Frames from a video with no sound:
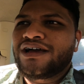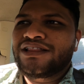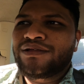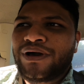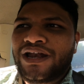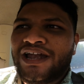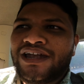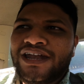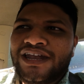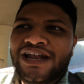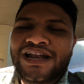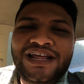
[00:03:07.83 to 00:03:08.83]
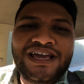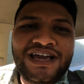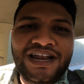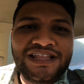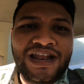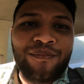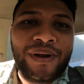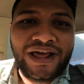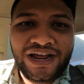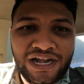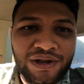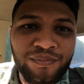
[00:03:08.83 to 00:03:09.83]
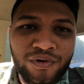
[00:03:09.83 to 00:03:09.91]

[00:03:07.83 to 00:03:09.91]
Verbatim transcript: இந்த மாதிரிலாம் டீட்டெயில் இருக்குங்கிறது நான் பணம் கட்ட